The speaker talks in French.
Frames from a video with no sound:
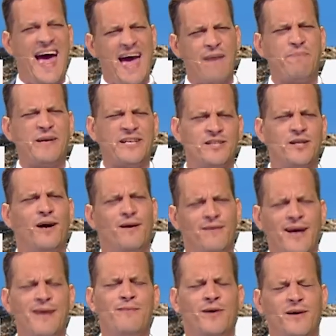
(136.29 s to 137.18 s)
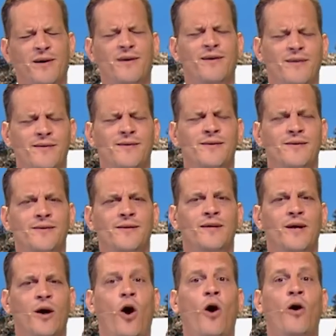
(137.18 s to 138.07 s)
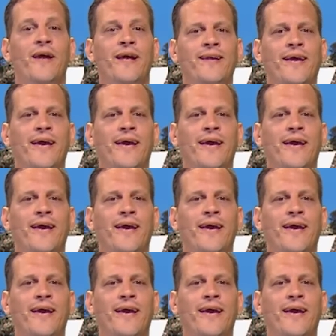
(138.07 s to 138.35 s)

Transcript: Impatient, vraiment, on est